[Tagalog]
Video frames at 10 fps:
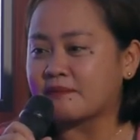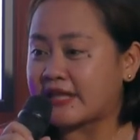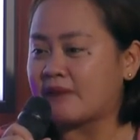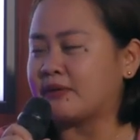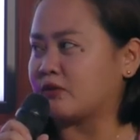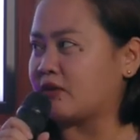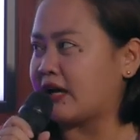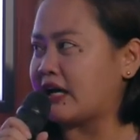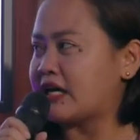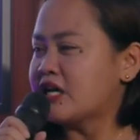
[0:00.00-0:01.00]
binabato
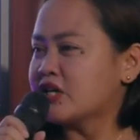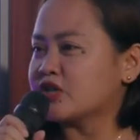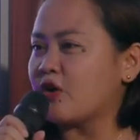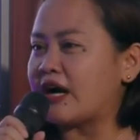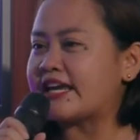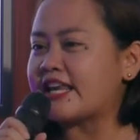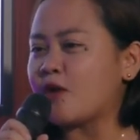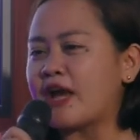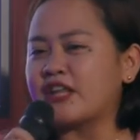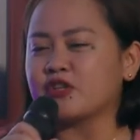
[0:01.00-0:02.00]
ka. So, ang
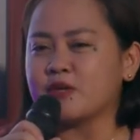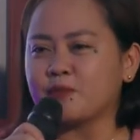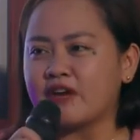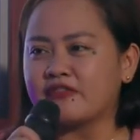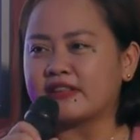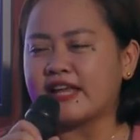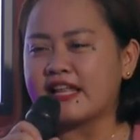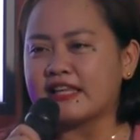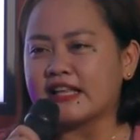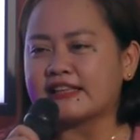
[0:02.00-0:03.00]
ginawa nito ni Prophet
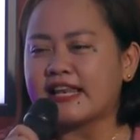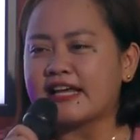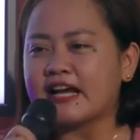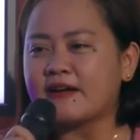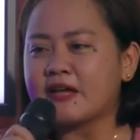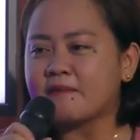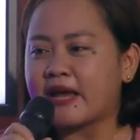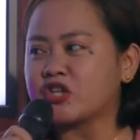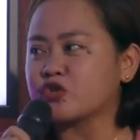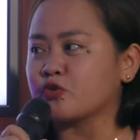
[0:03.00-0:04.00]
Daniel, talagang he
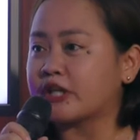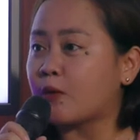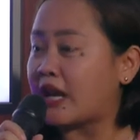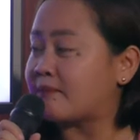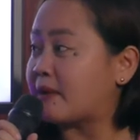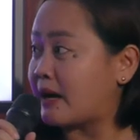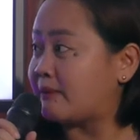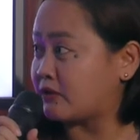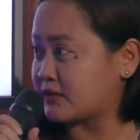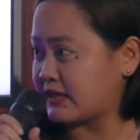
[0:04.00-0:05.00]
made sure na walang
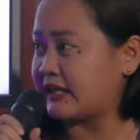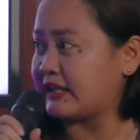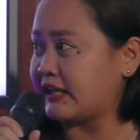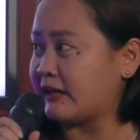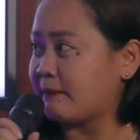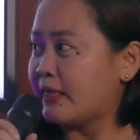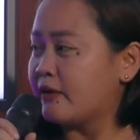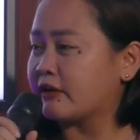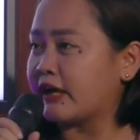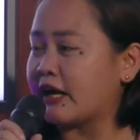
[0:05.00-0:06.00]
mababato sa kanya.
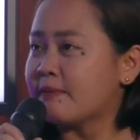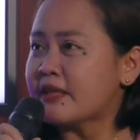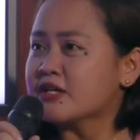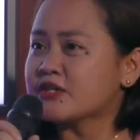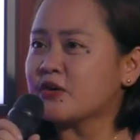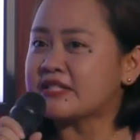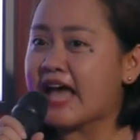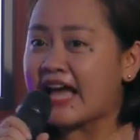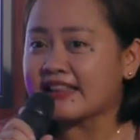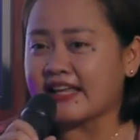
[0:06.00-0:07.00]
Okay? So, sa
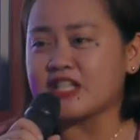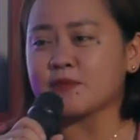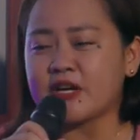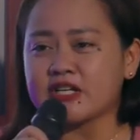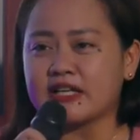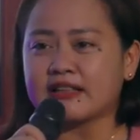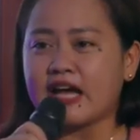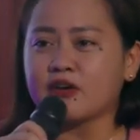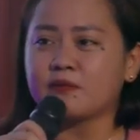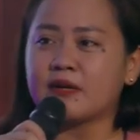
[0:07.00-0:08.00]
atin, especially
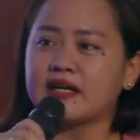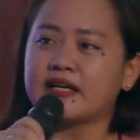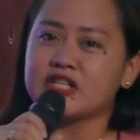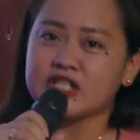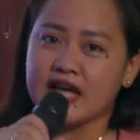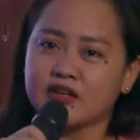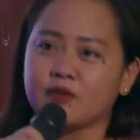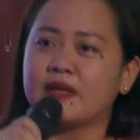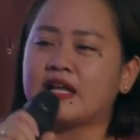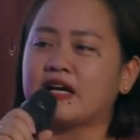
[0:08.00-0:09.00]
tayo bilang Kristiyano,
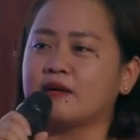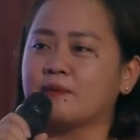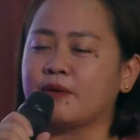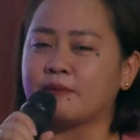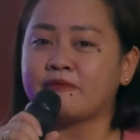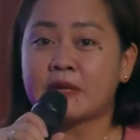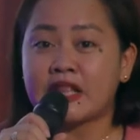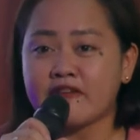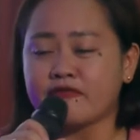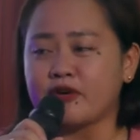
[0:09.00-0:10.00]
bilang
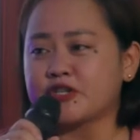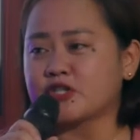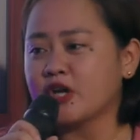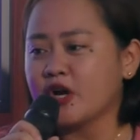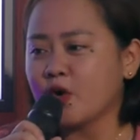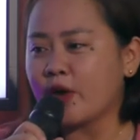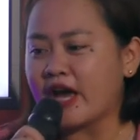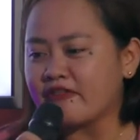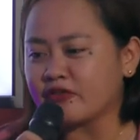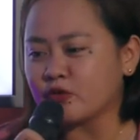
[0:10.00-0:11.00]
believers, we
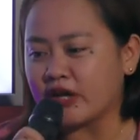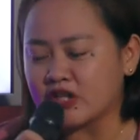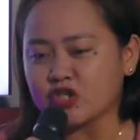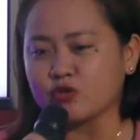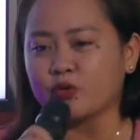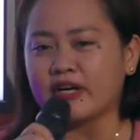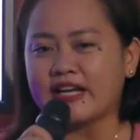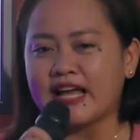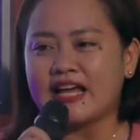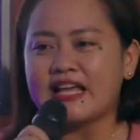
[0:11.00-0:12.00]
have to ensure
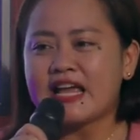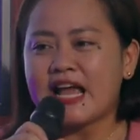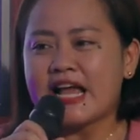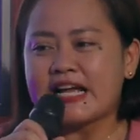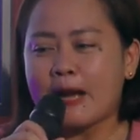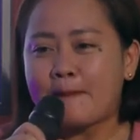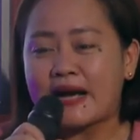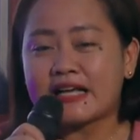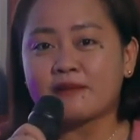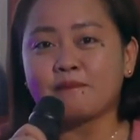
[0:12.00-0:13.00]
na
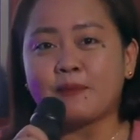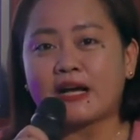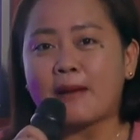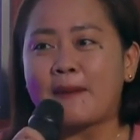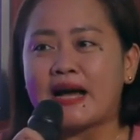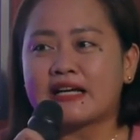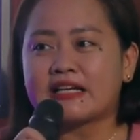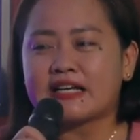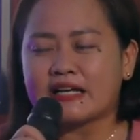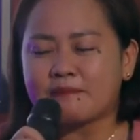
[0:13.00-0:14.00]
kapag, kapag
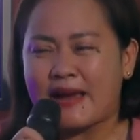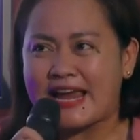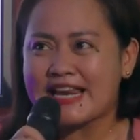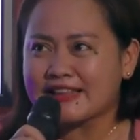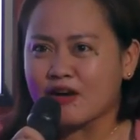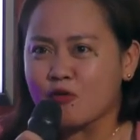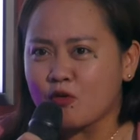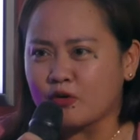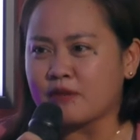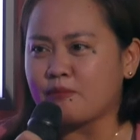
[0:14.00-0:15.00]
mainit ang
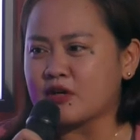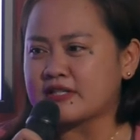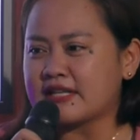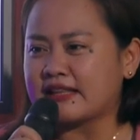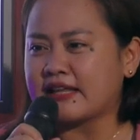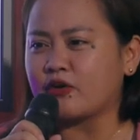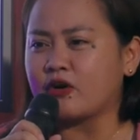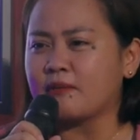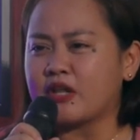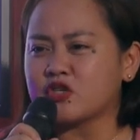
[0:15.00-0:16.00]
ulo ng boss natin or
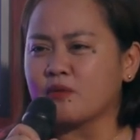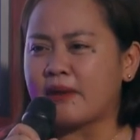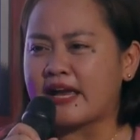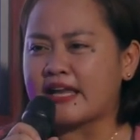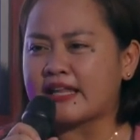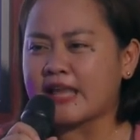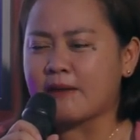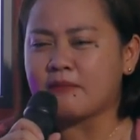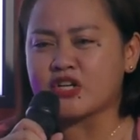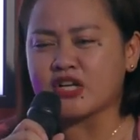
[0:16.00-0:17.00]
medyo may
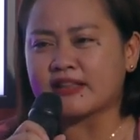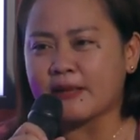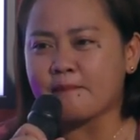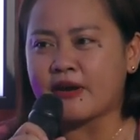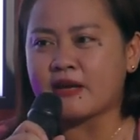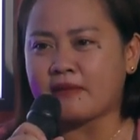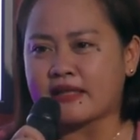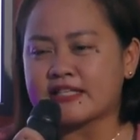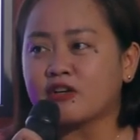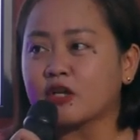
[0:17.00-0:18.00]
irritable siyang temperament,
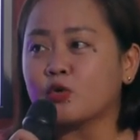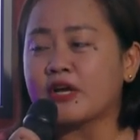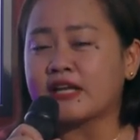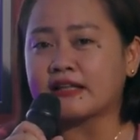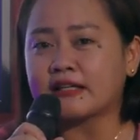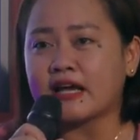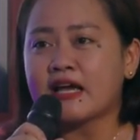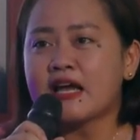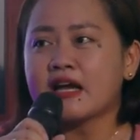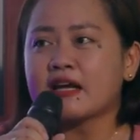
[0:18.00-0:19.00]
siguraduhin natin na
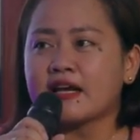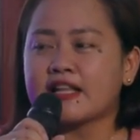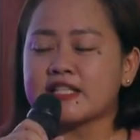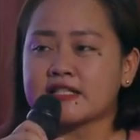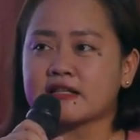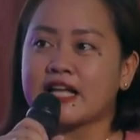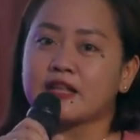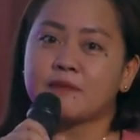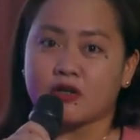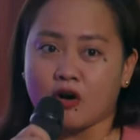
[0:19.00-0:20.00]
it's not
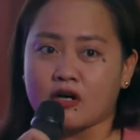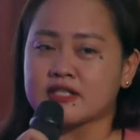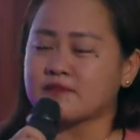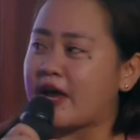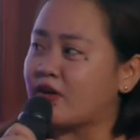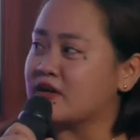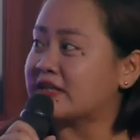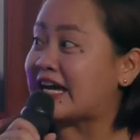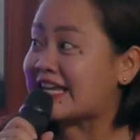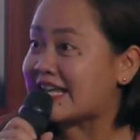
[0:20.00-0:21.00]
because merong
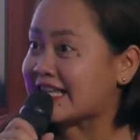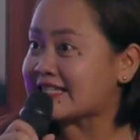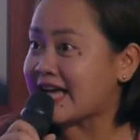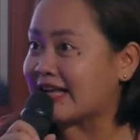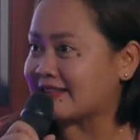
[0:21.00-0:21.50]
nakikita sa